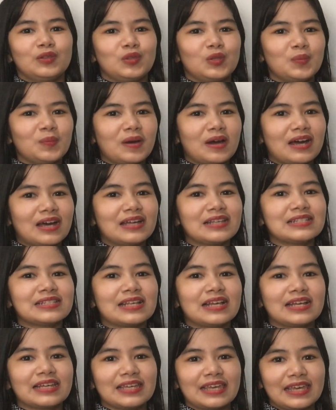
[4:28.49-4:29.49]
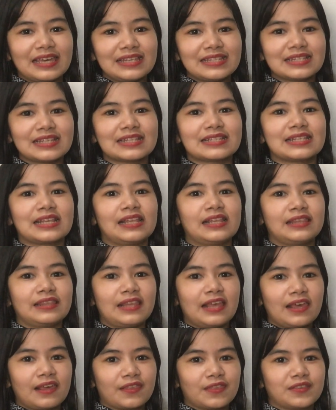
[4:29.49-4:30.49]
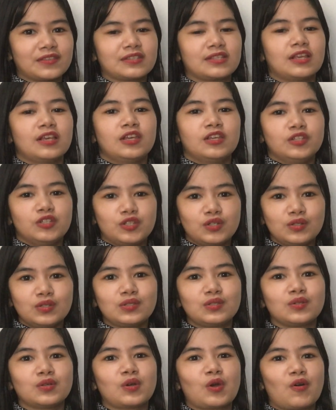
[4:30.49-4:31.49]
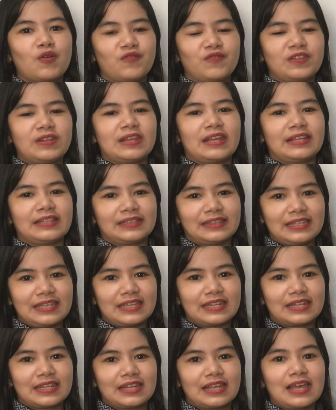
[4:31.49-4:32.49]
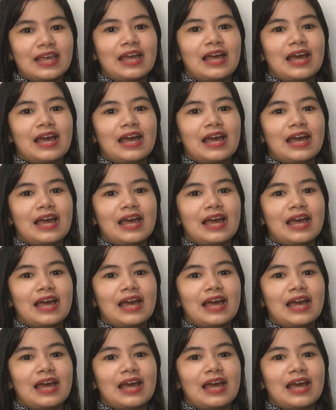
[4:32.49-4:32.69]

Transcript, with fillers: tumaas ang cases and deaths due to COVID-19